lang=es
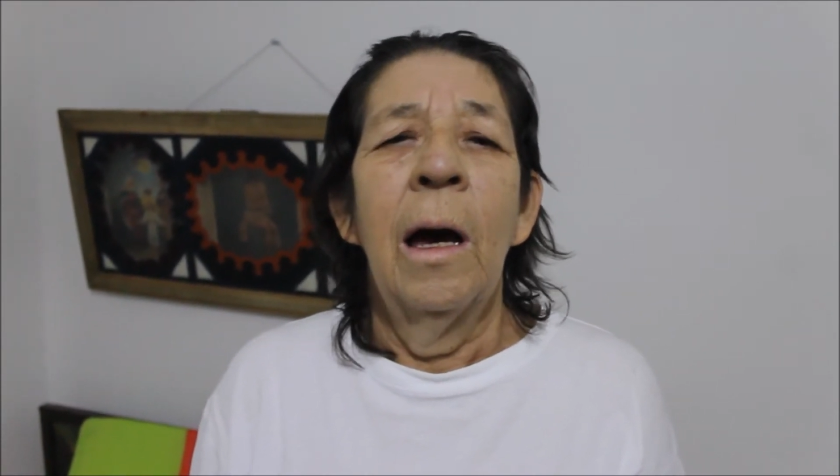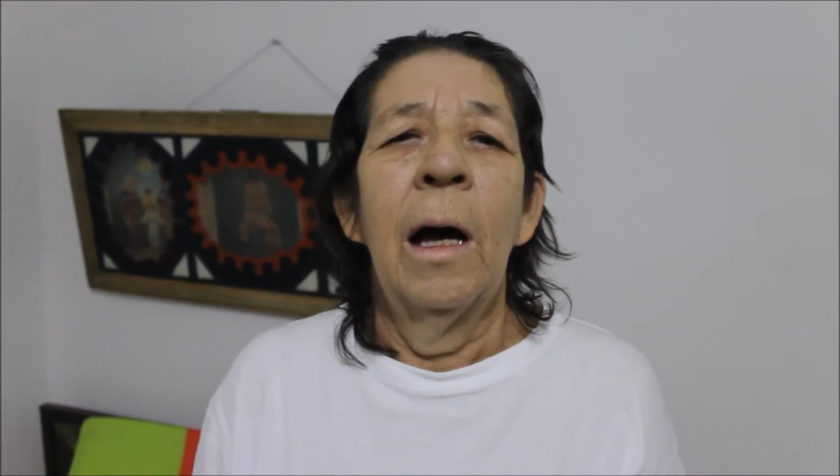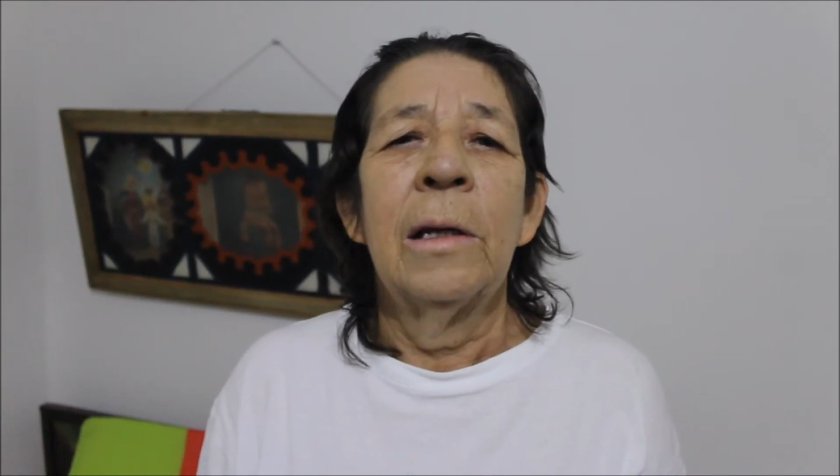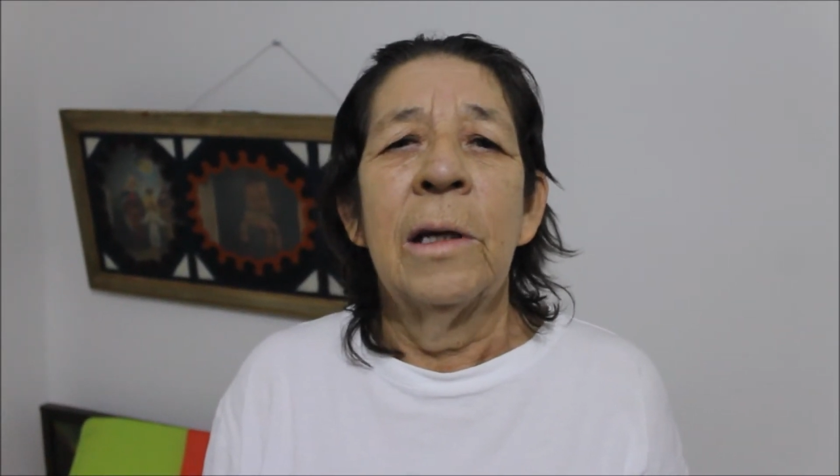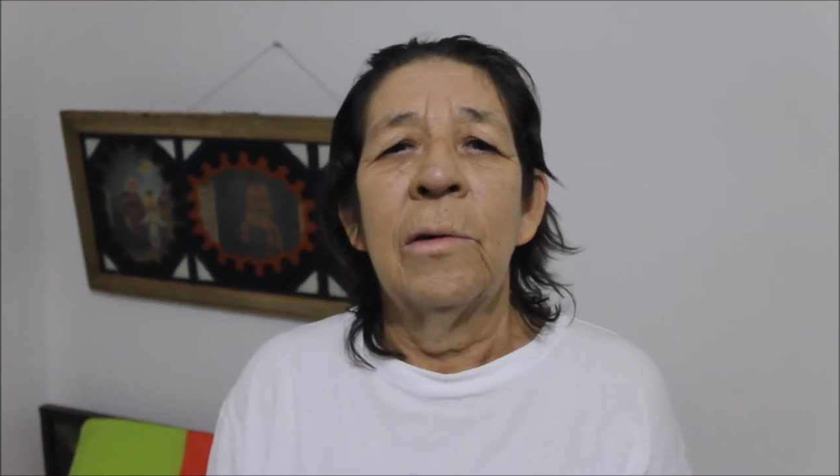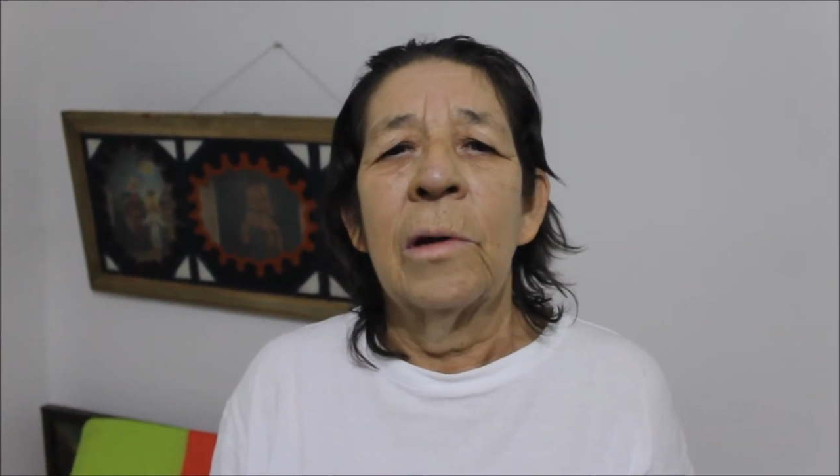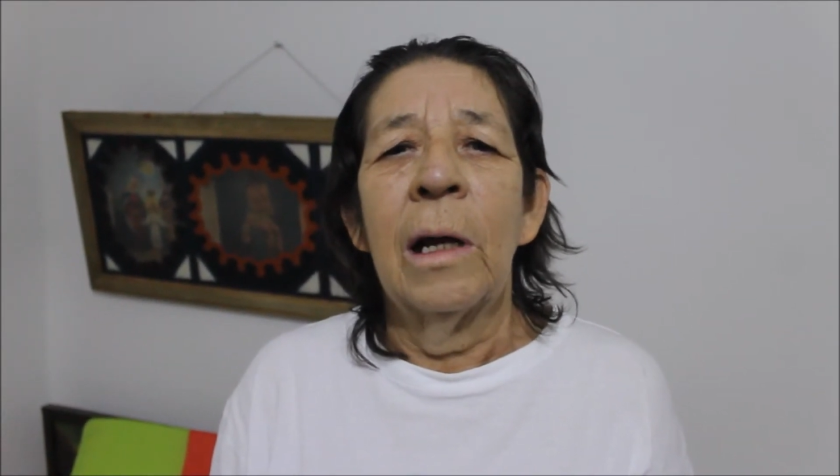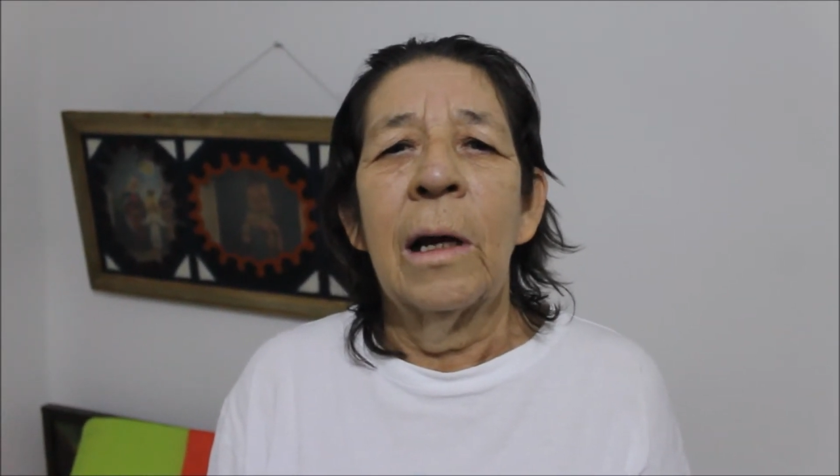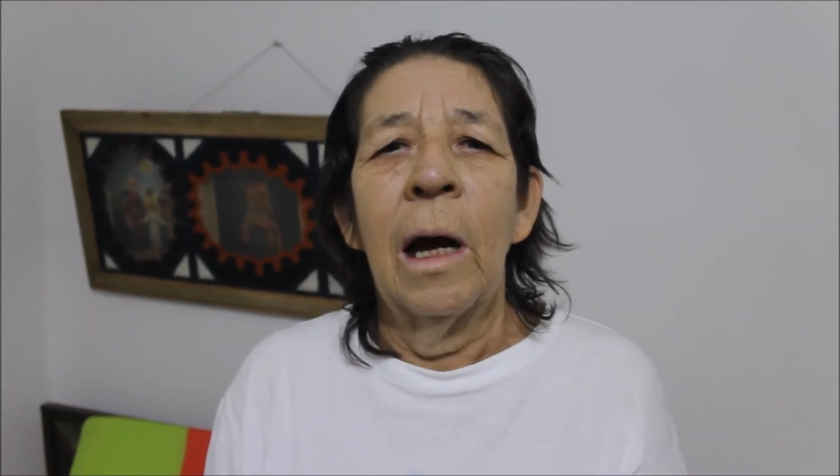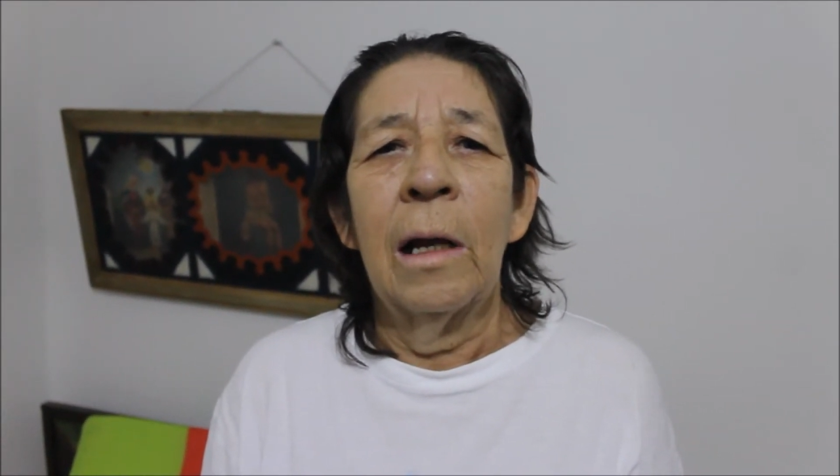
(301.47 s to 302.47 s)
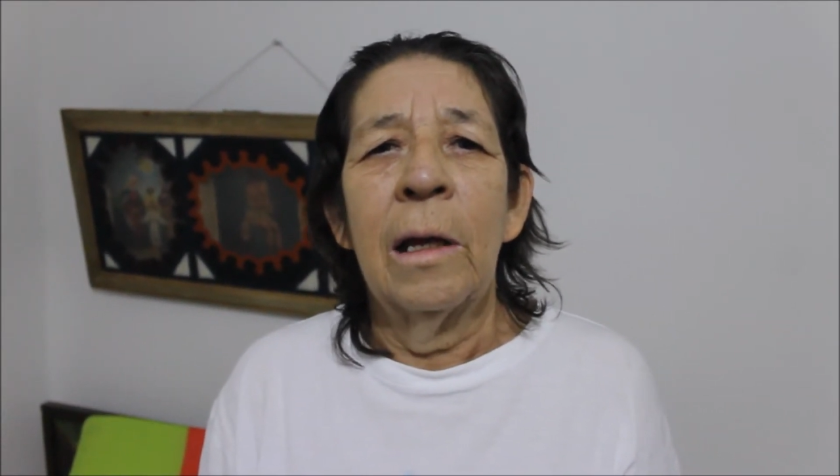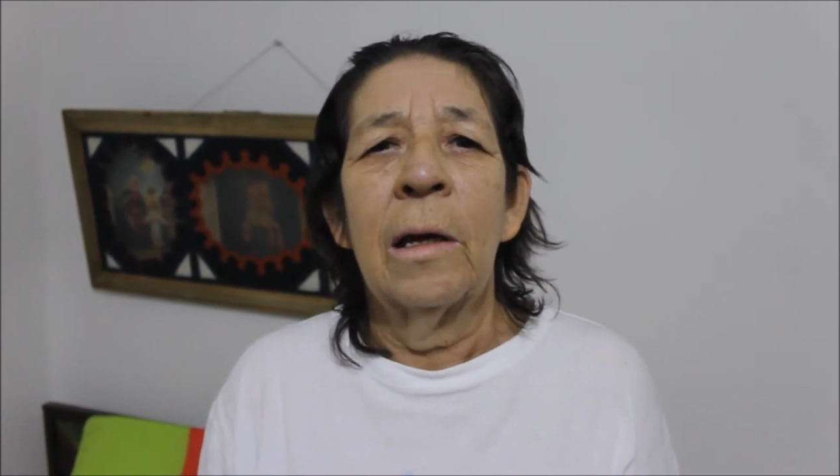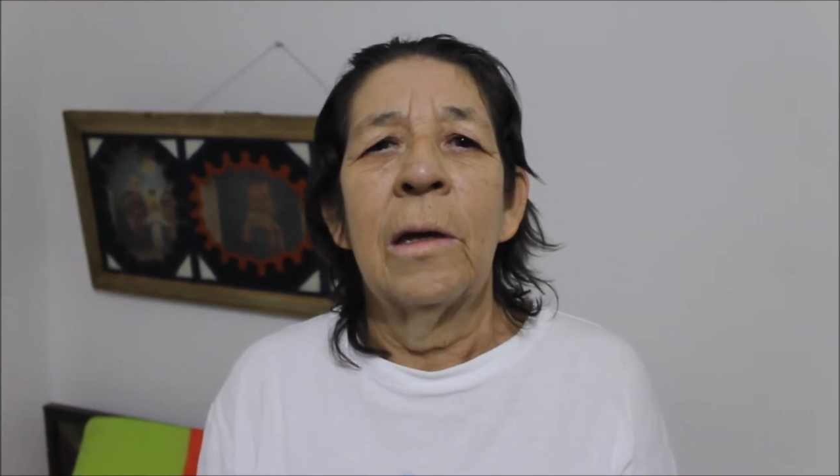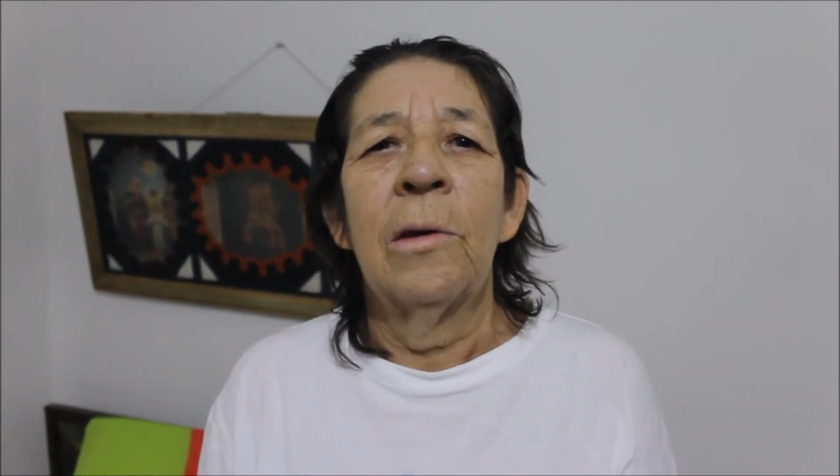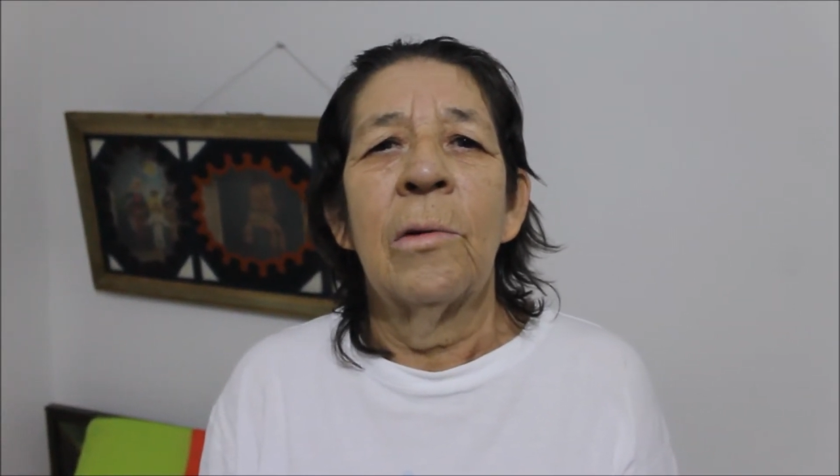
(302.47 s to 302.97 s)
al señor alcalde,
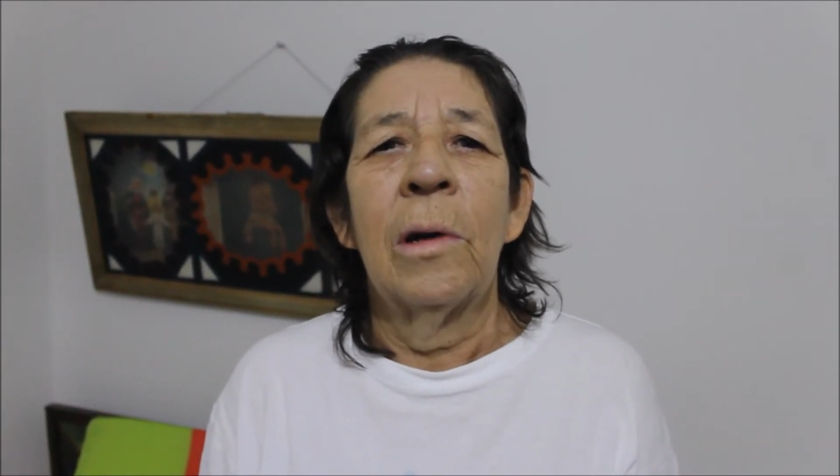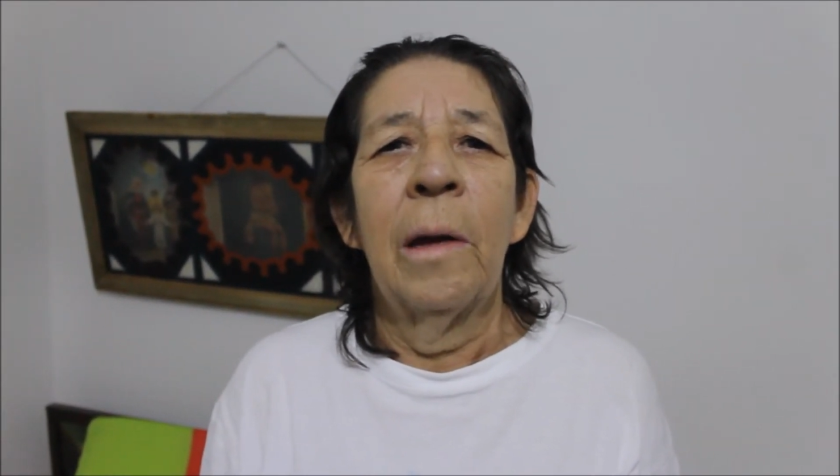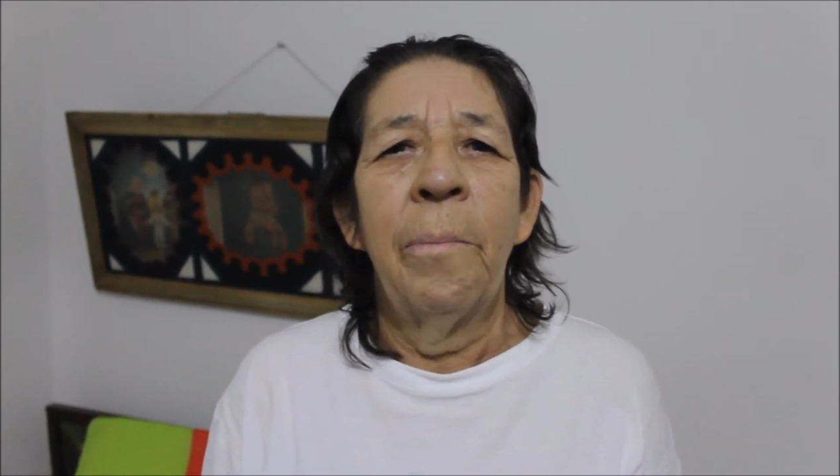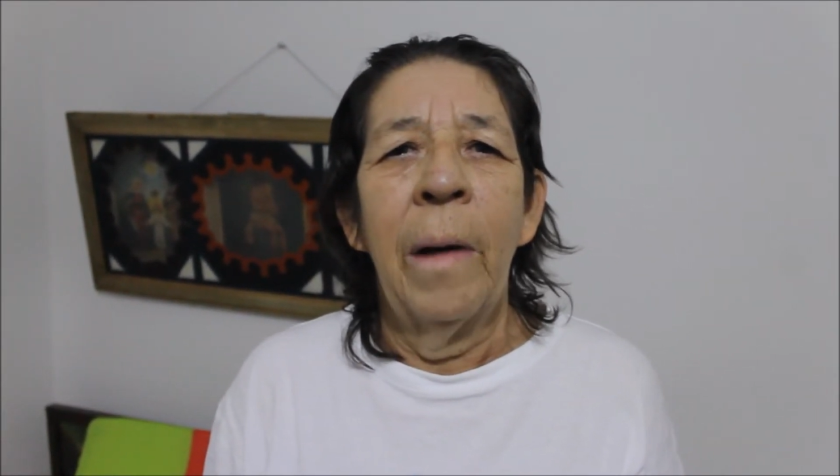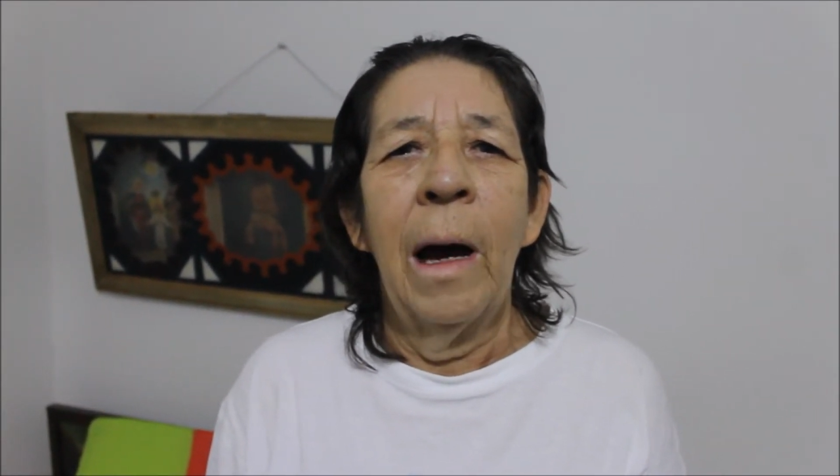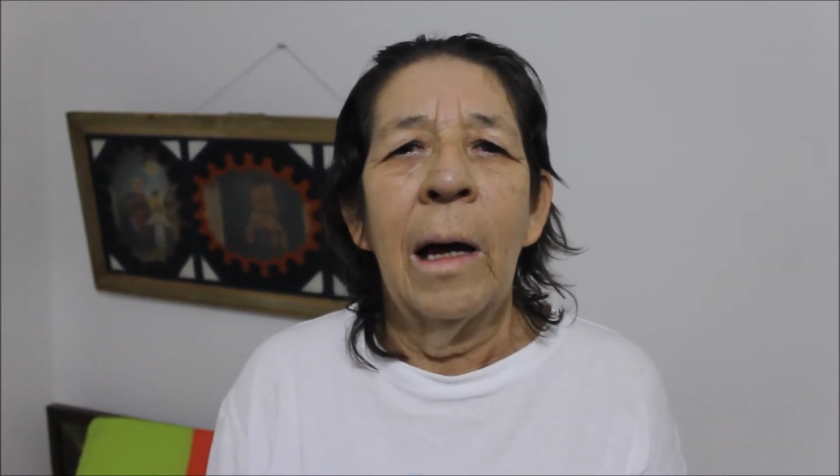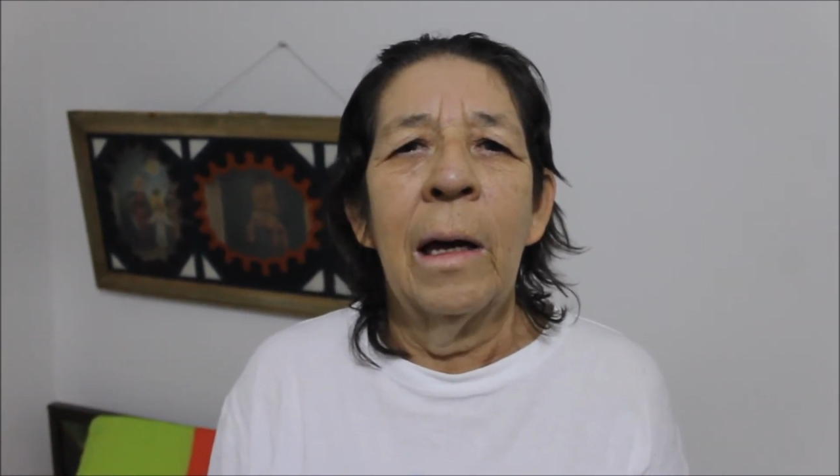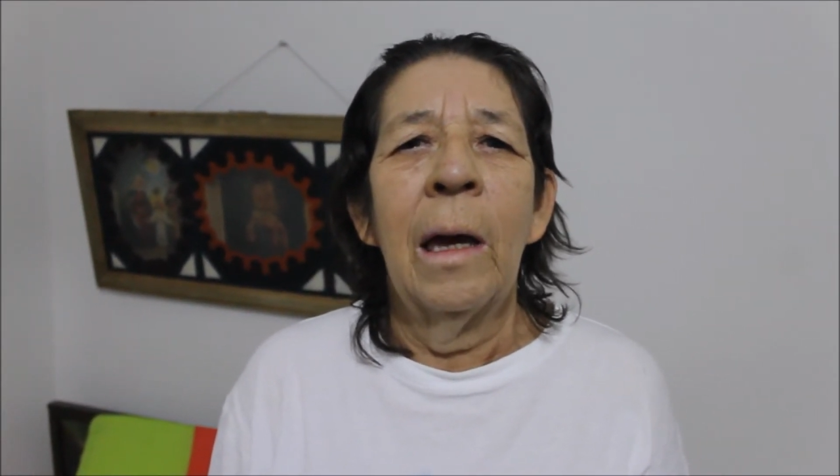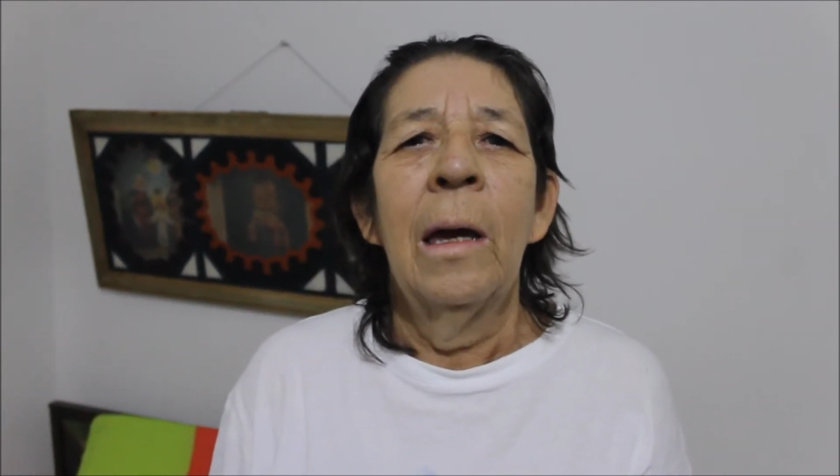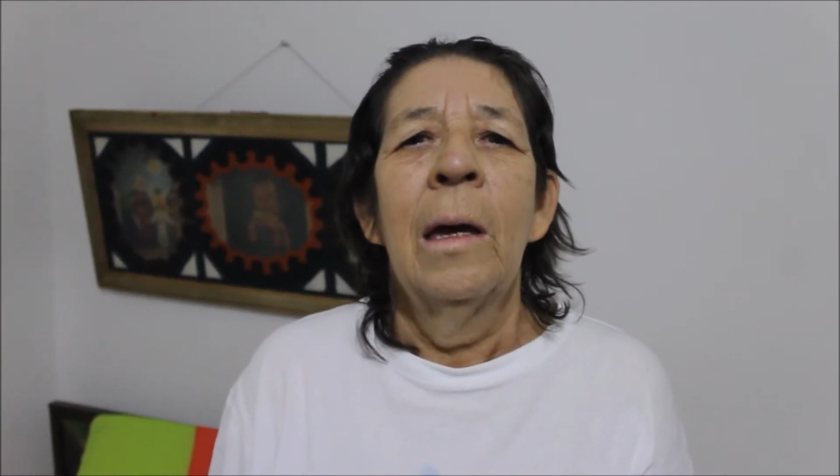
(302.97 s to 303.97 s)
que Dios le pague